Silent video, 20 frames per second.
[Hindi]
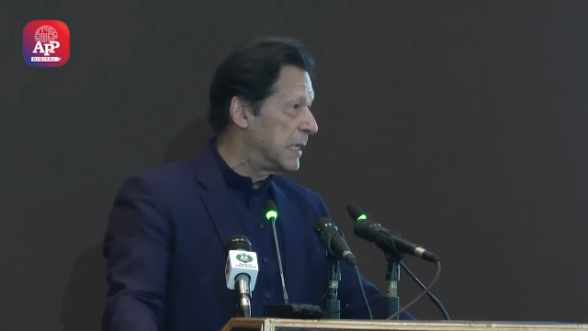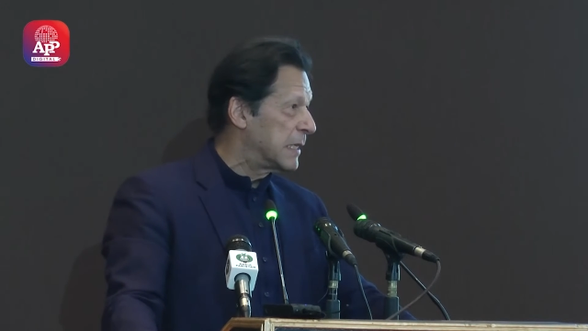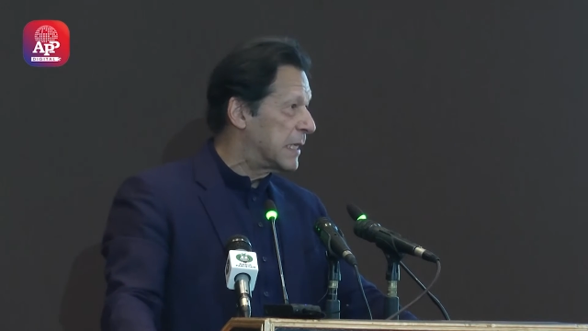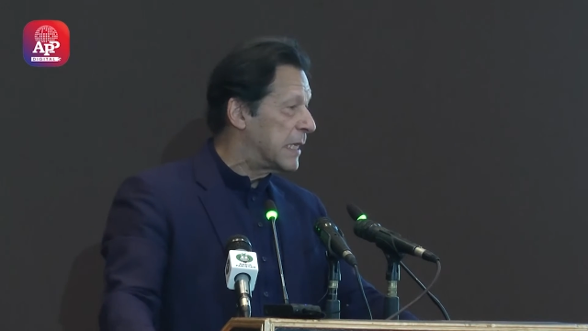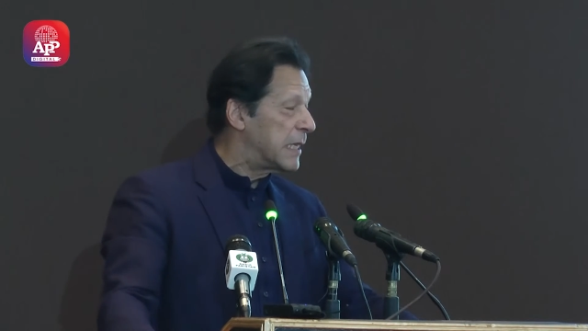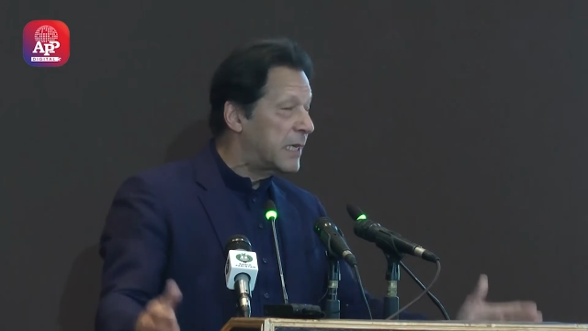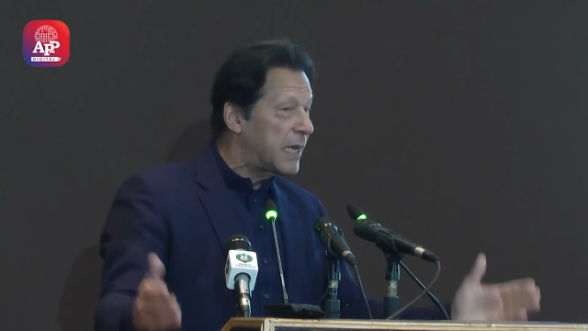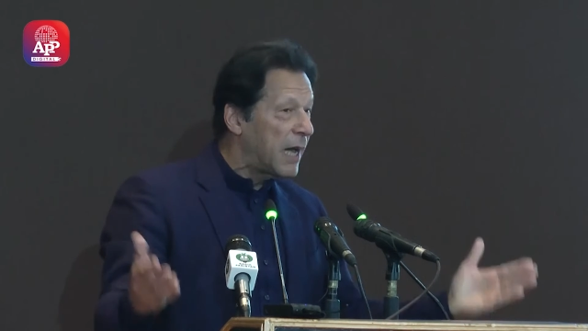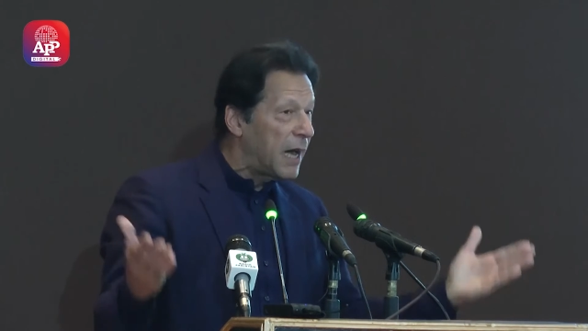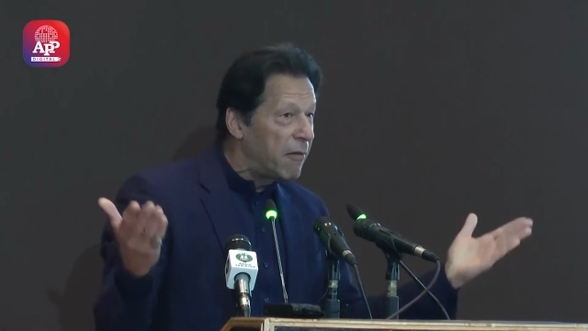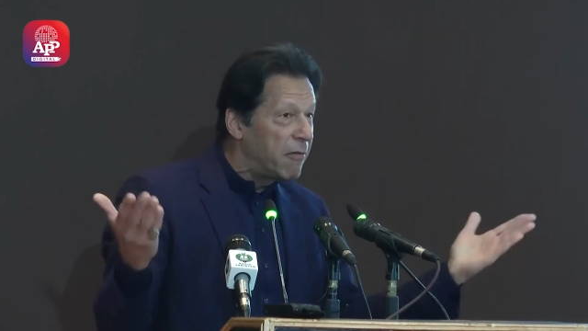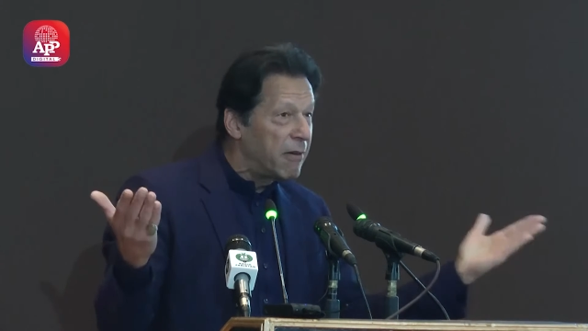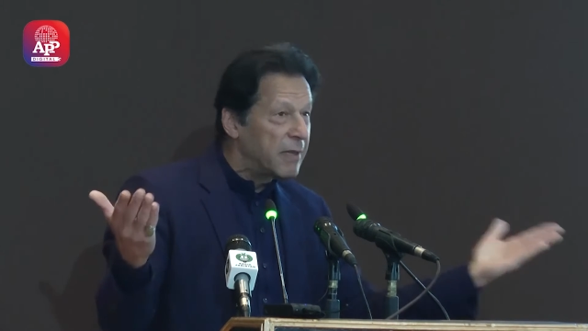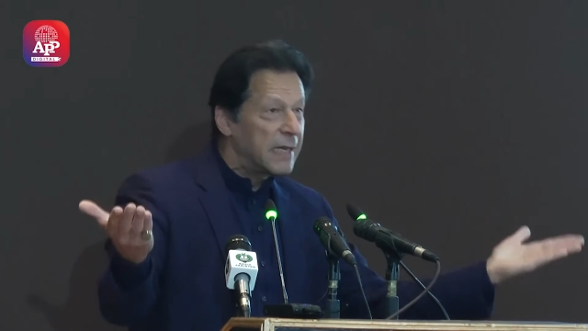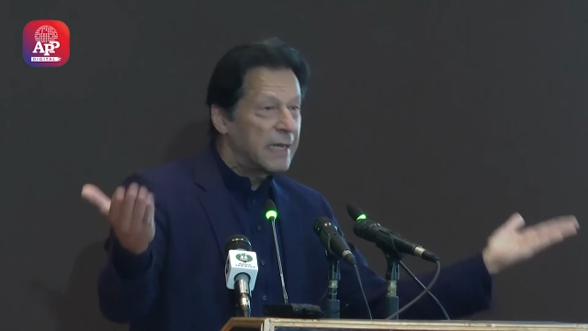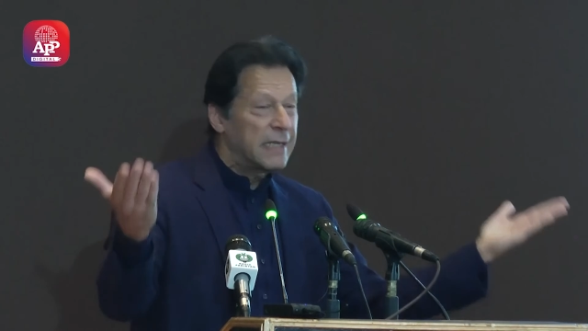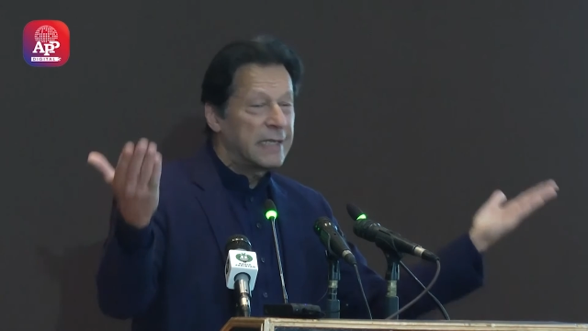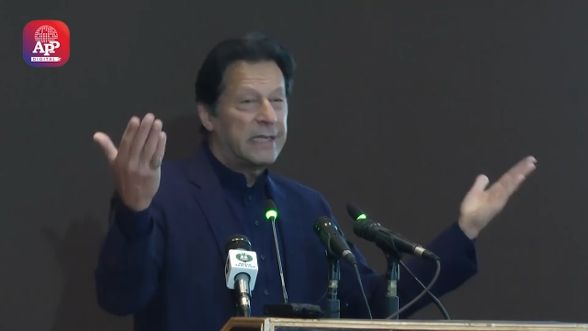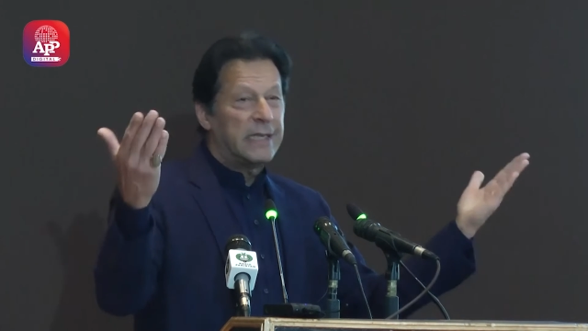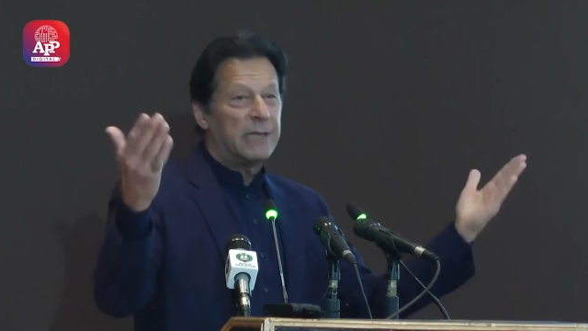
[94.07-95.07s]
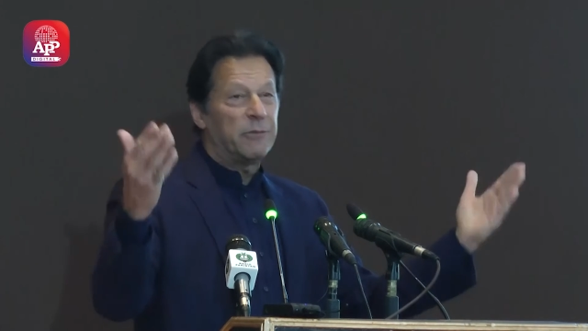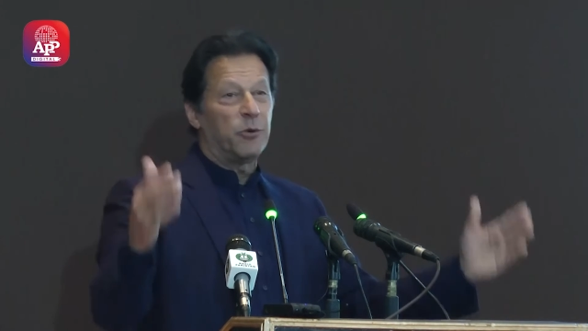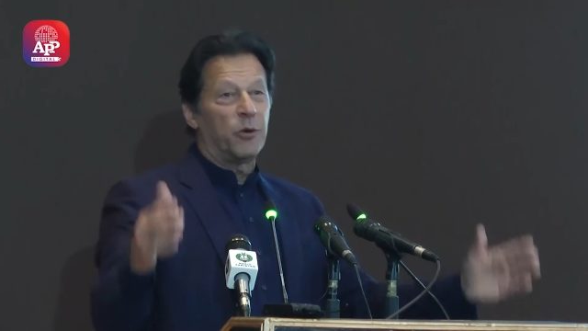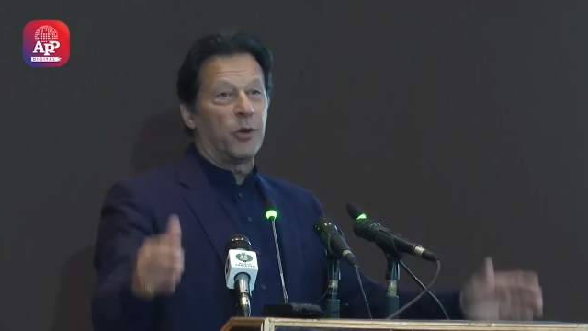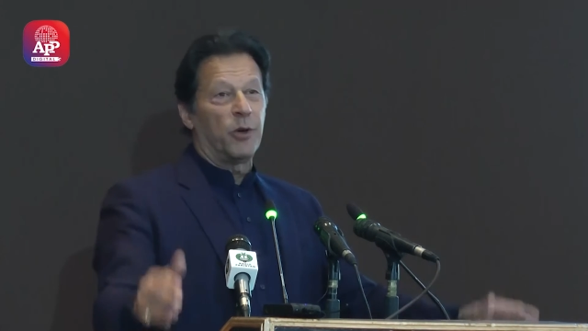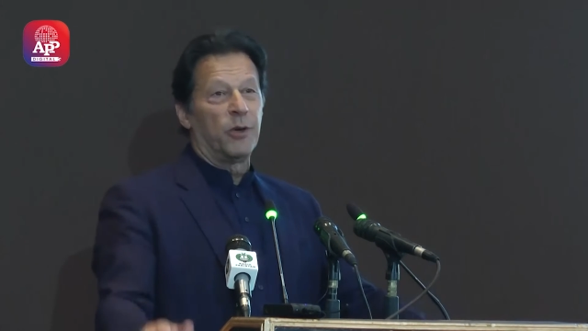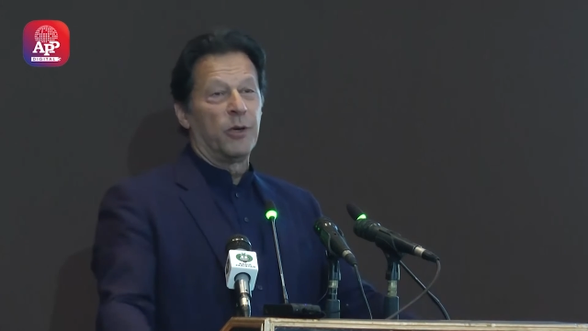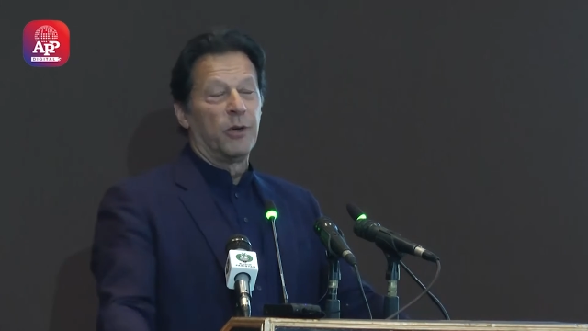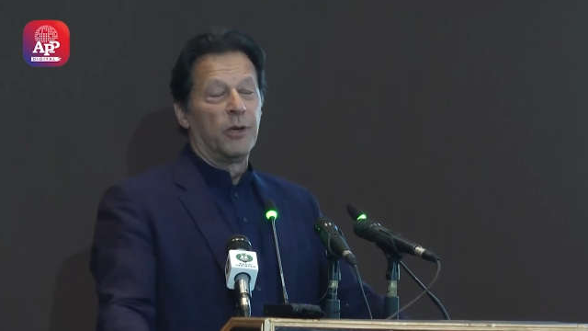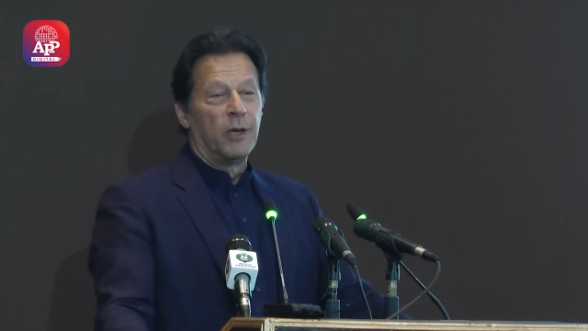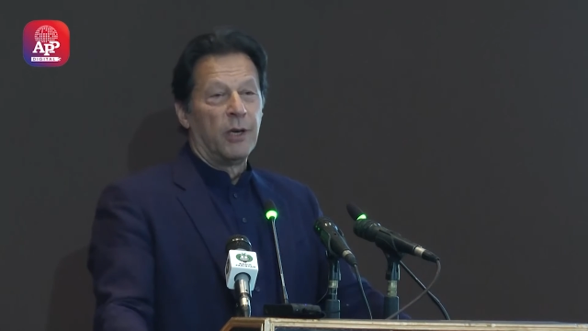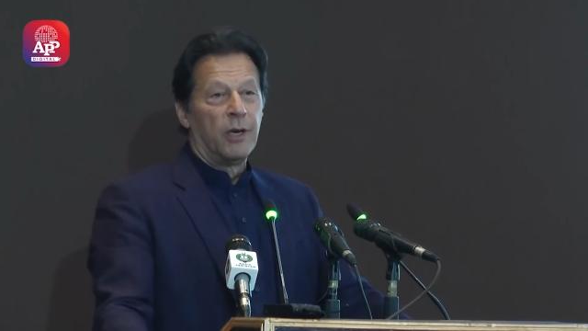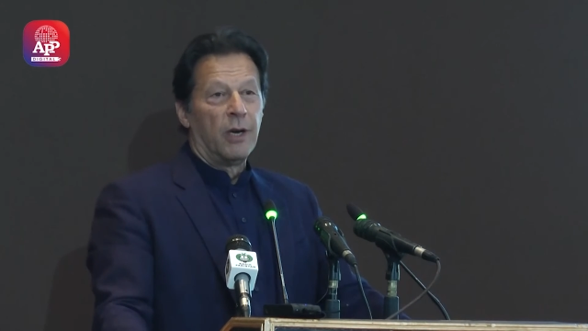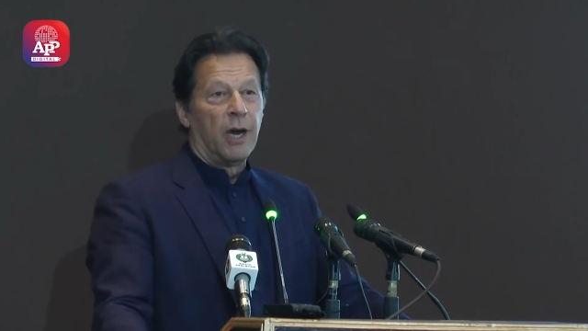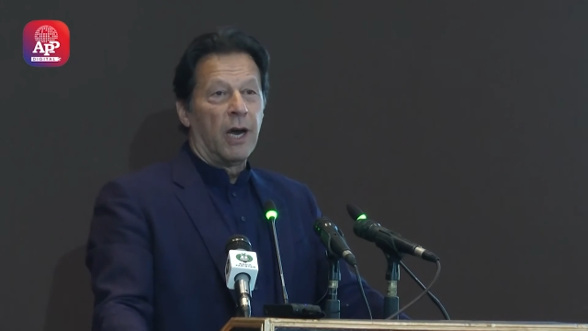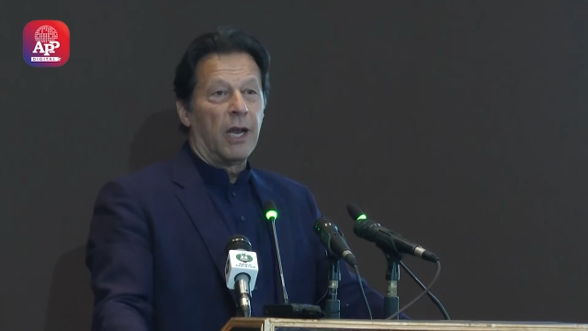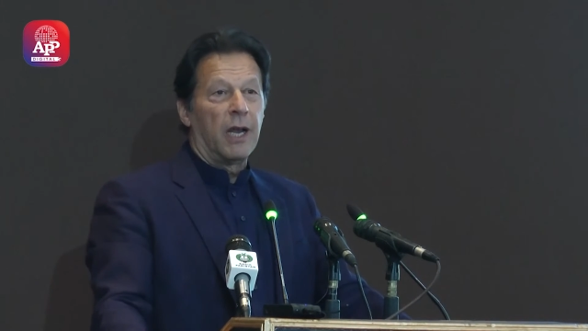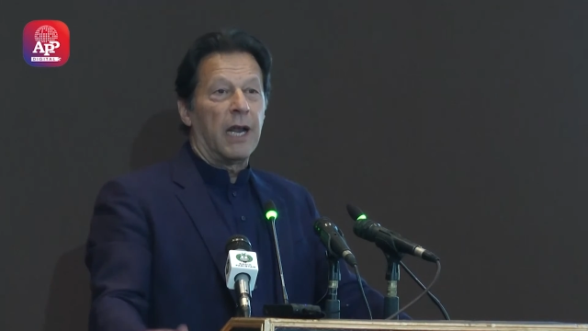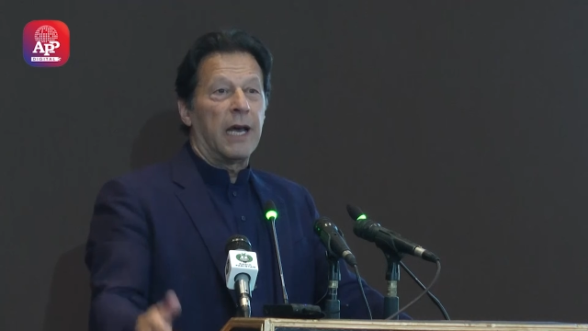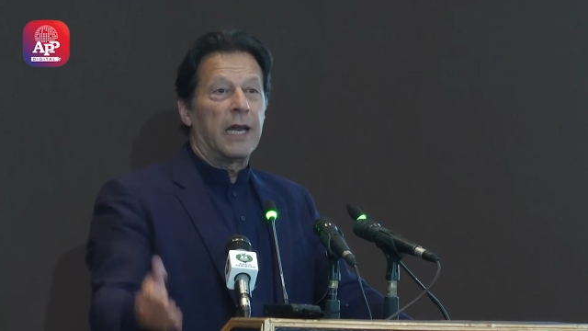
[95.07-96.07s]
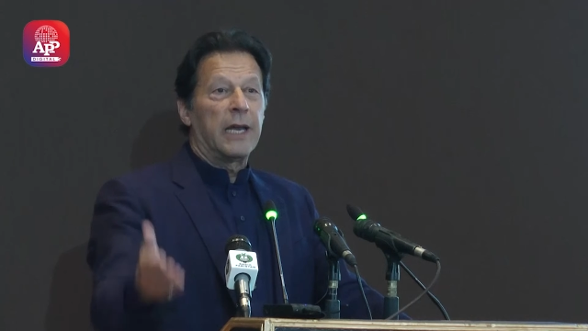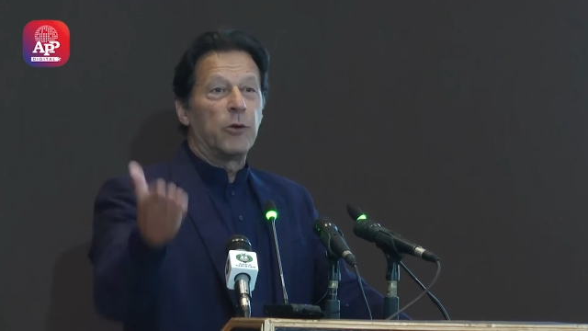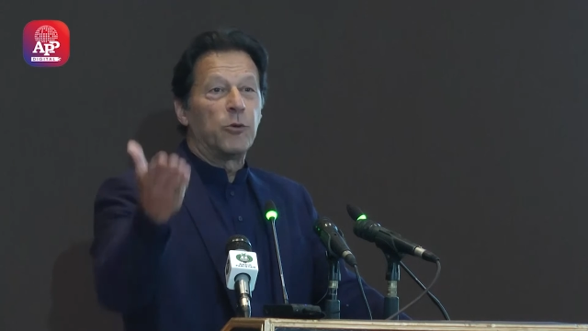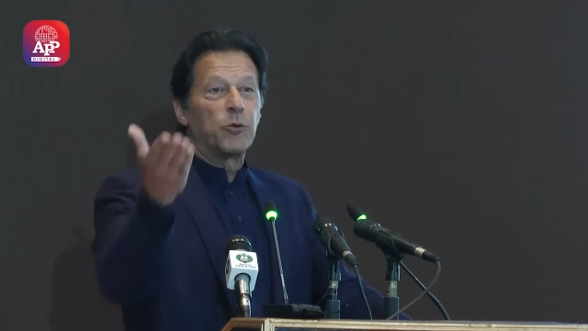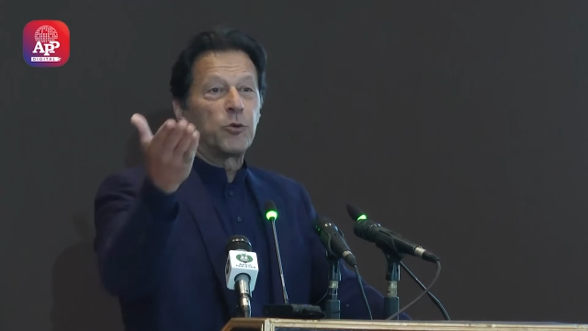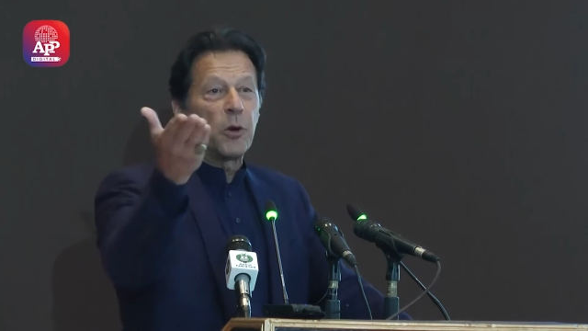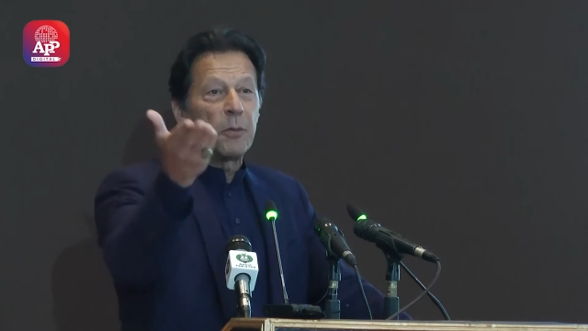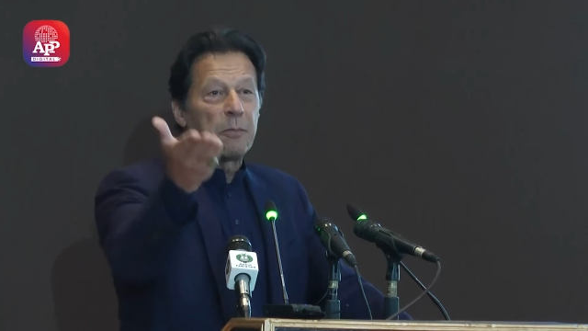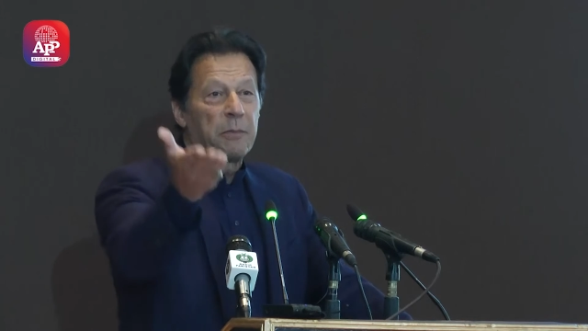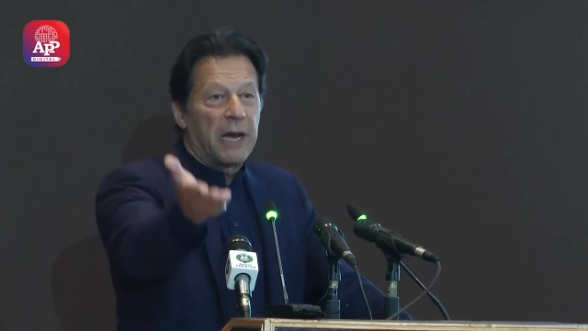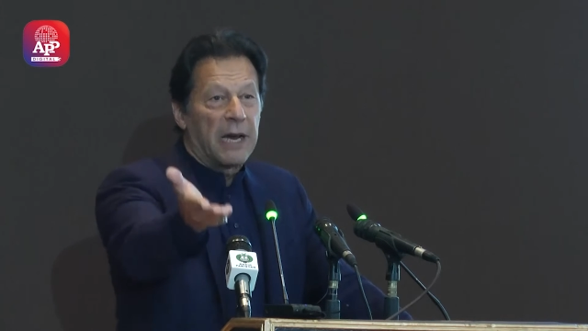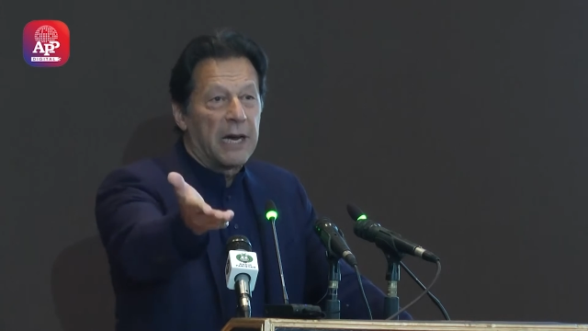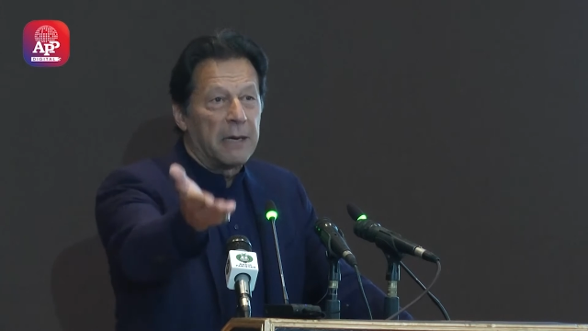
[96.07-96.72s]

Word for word: कि क्या वजह थी वो अल्लाह ने उनको अपना